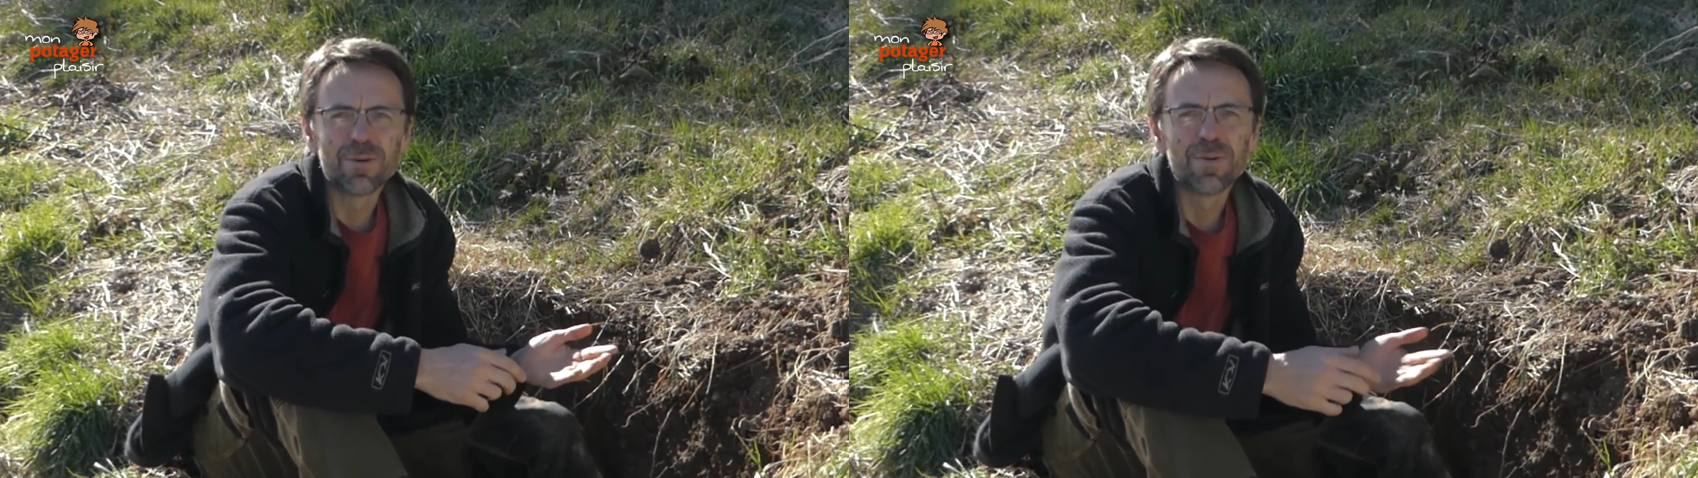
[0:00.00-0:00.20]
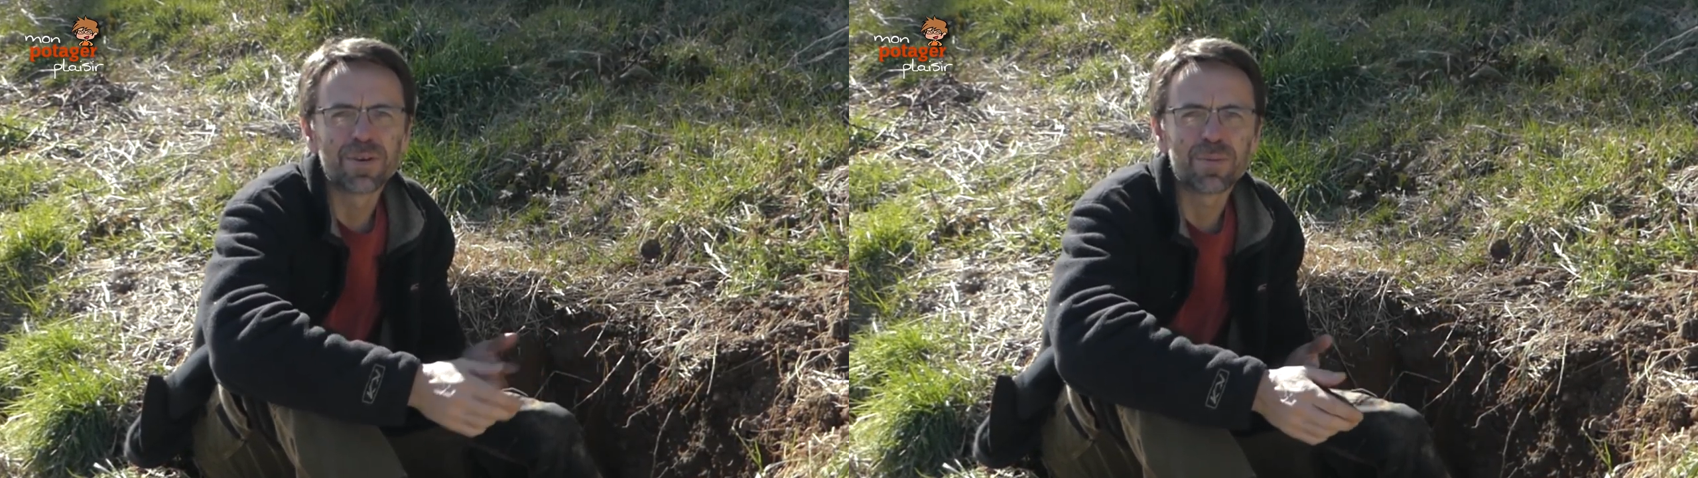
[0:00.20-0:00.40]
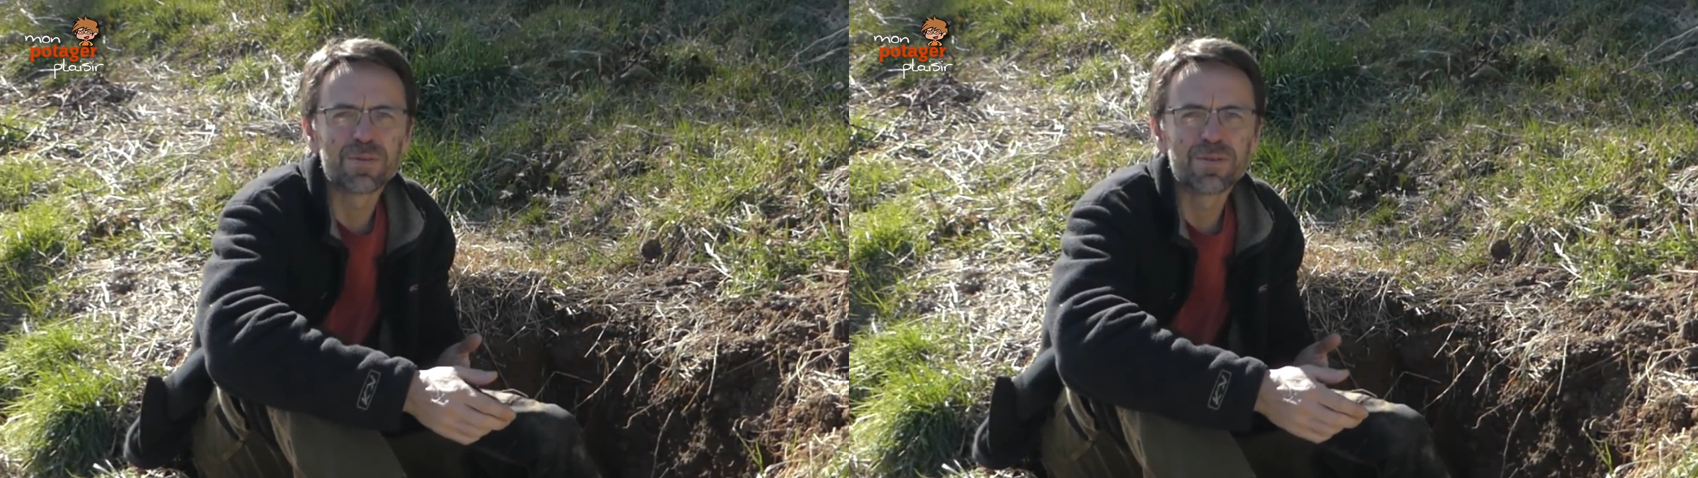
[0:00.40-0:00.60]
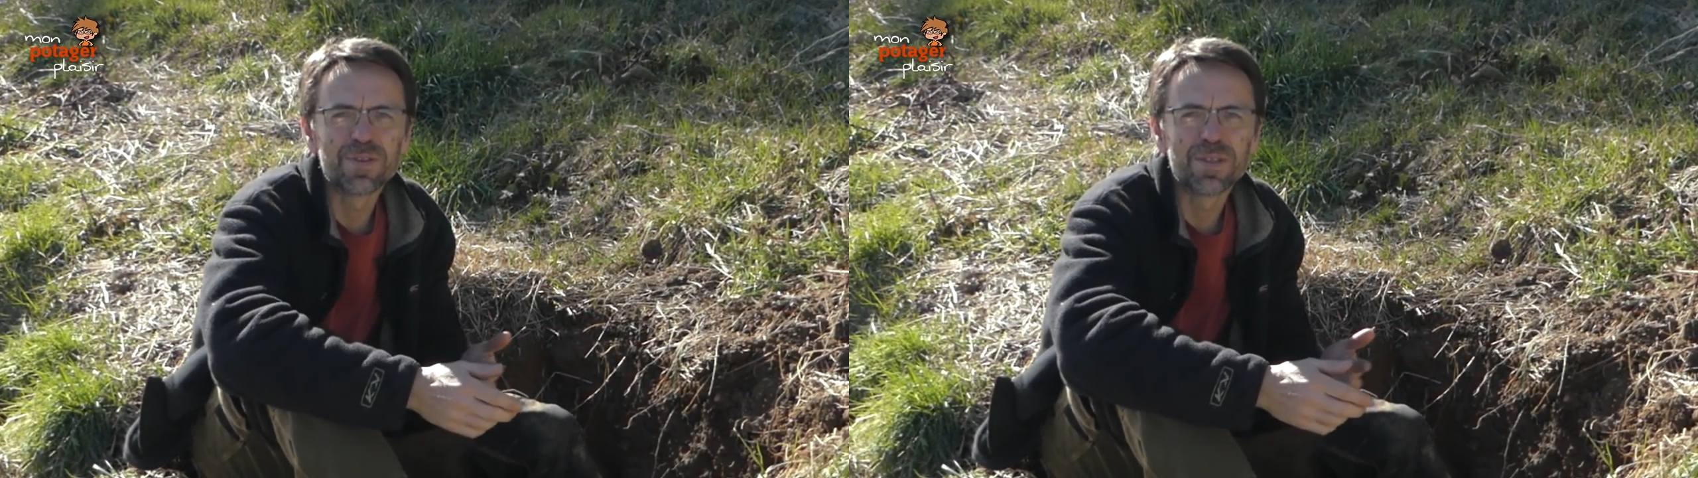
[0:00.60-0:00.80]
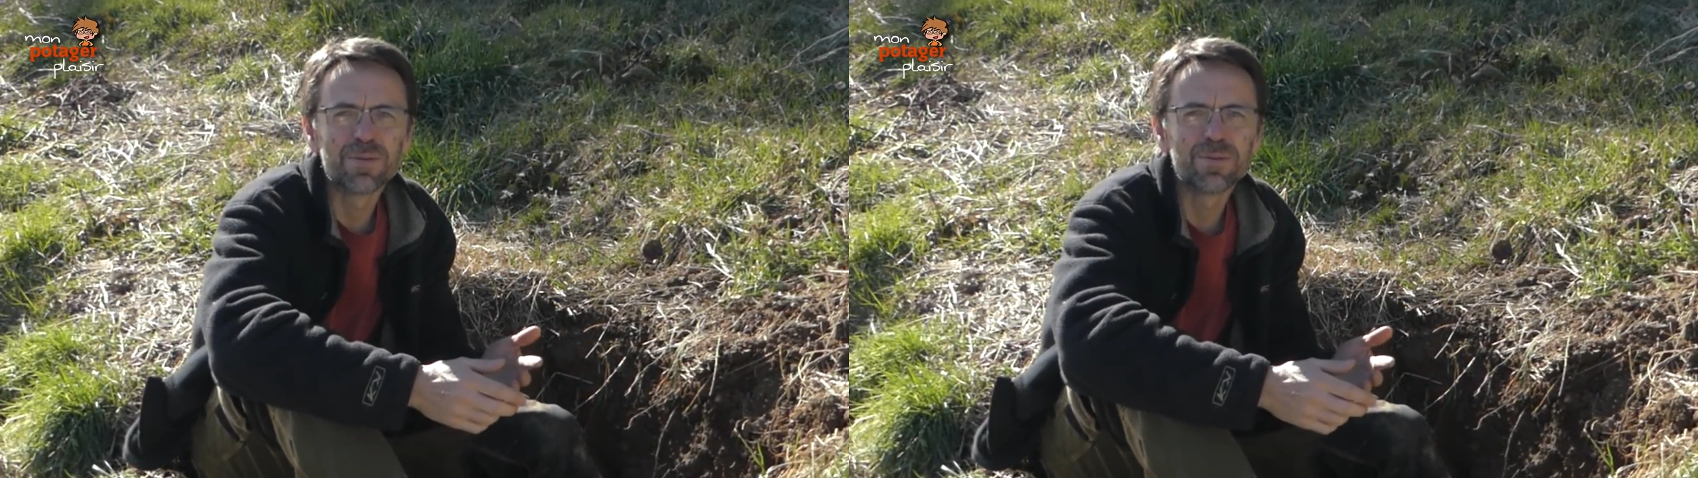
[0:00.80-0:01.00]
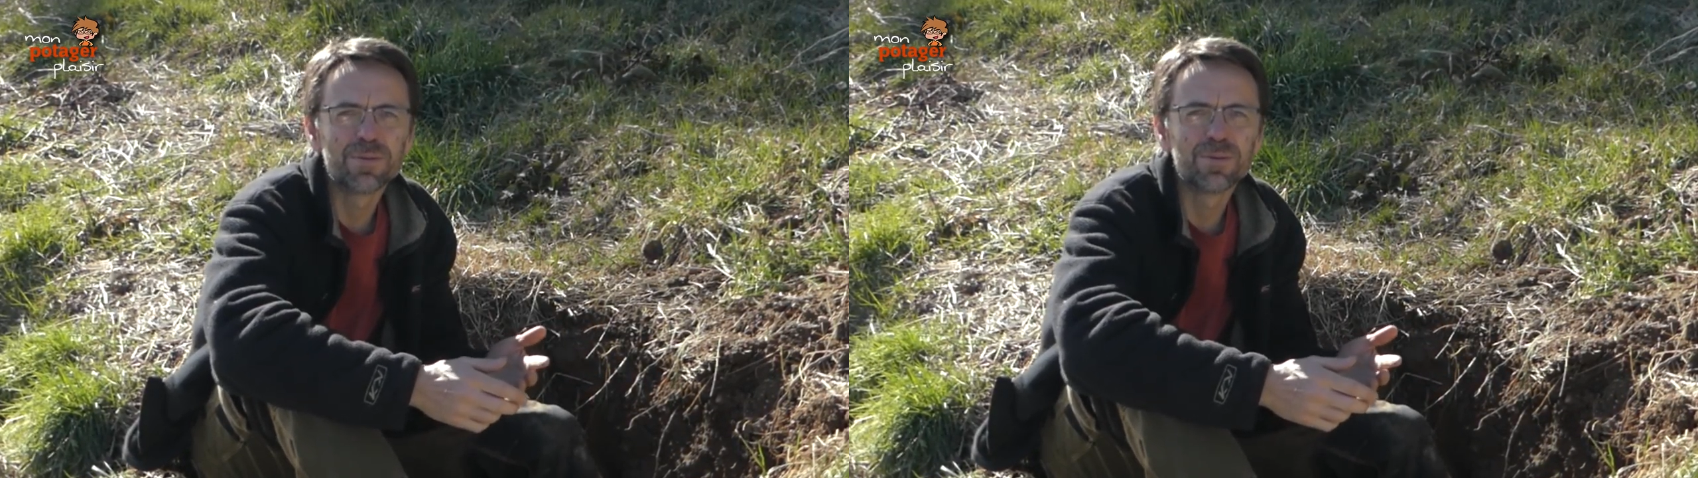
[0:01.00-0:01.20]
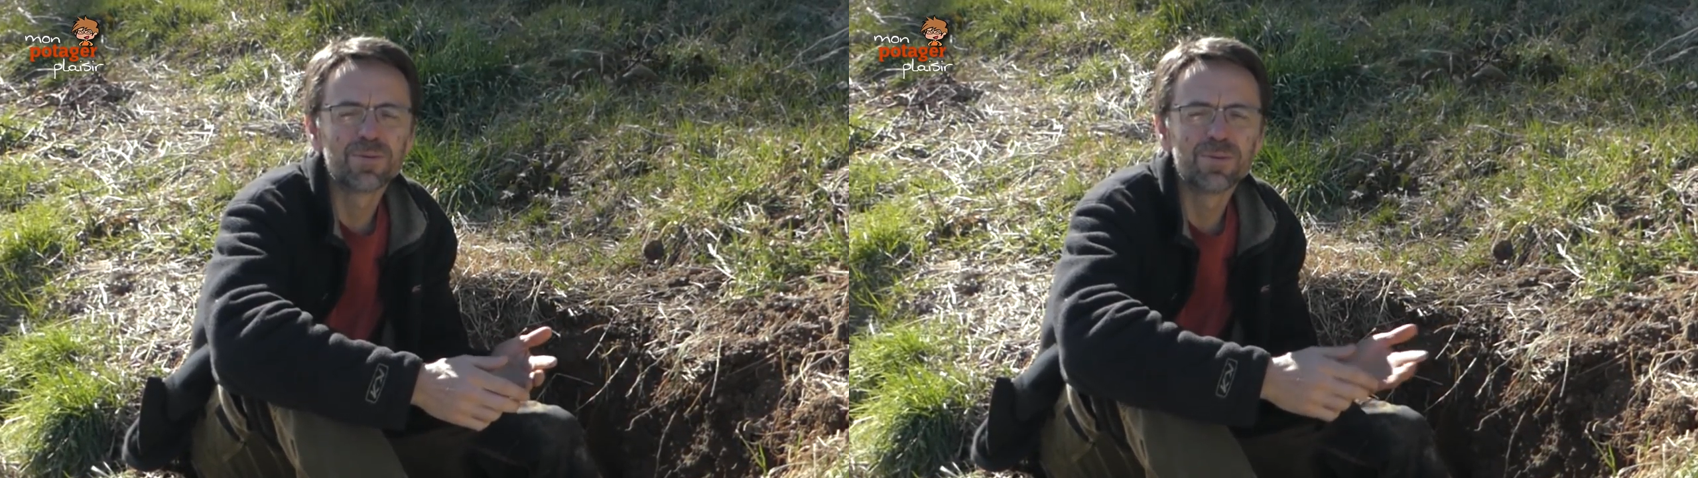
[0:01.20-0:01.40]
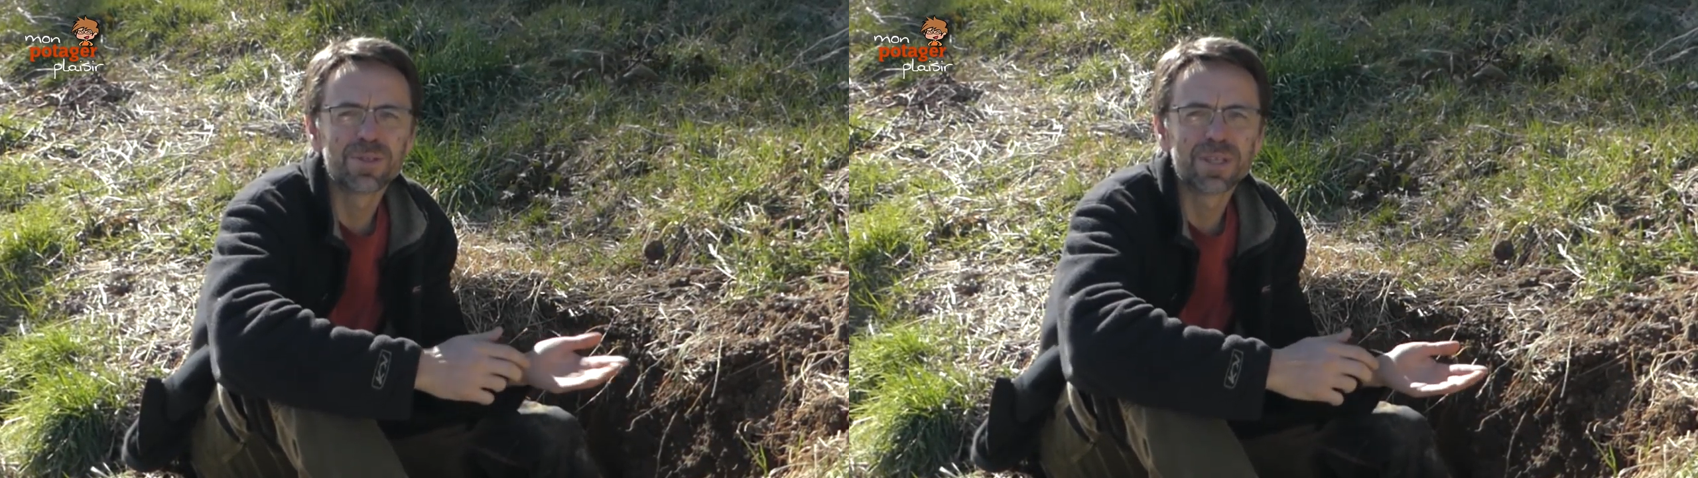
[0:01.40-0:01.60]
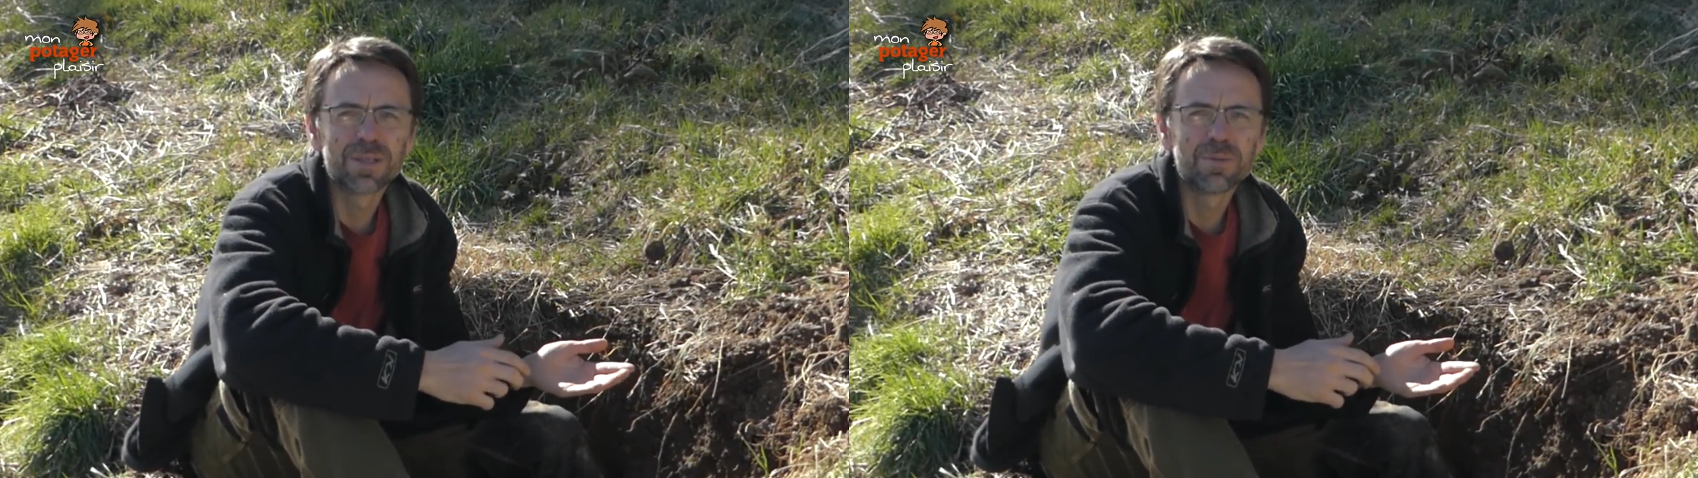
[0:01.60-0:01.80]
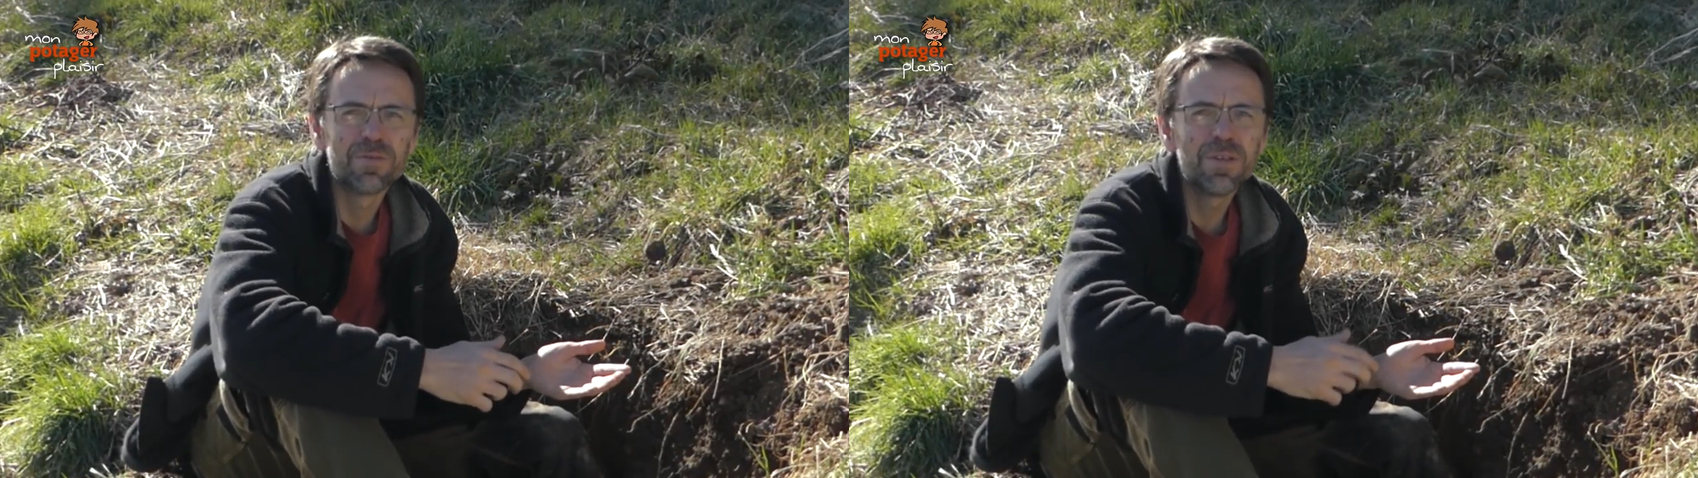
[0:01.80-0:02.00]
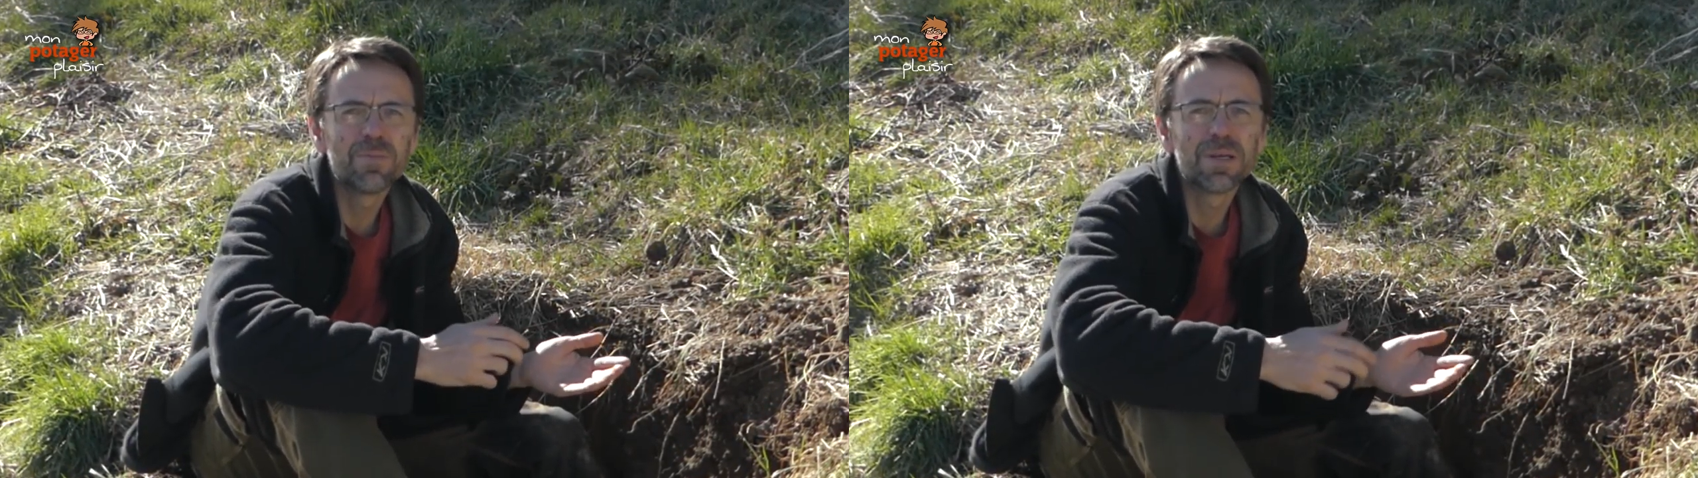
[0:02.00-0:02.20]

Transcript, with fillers: comment faire plus de vidéos tout en gagnant ma vie,